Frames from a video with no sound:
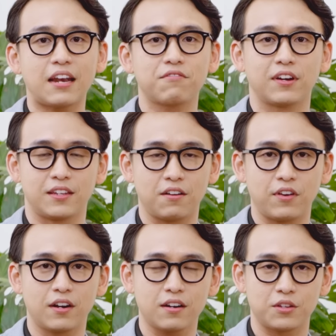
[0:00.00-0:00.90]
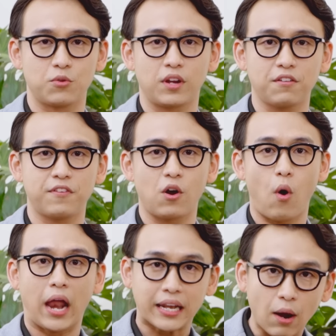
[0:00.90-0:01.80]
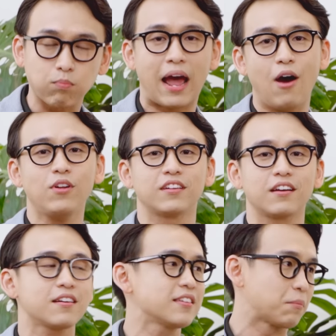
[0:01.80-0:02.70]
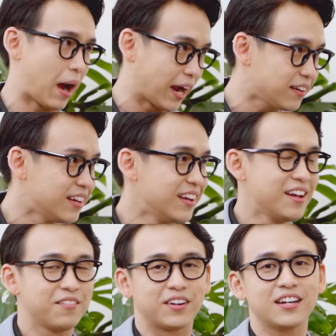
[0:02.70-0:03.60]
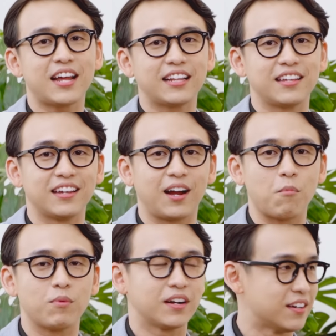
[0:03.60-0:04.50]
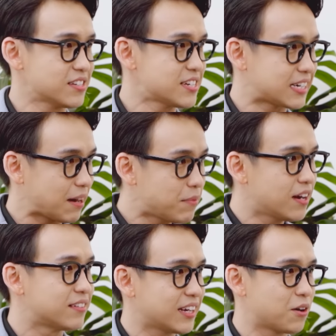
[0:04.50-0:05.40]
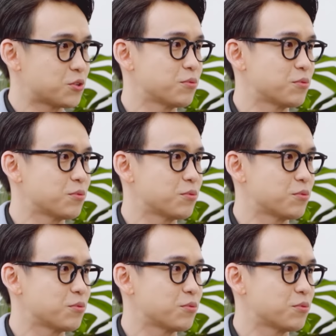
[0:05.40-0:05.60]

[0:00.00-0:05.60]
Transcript: thách và nhận về rất là nhiều những cái phần quà độc đáo từ đất nước Nhật Bản. Và đến đây thì một lần nữa xin được cảm ơn anh Hồ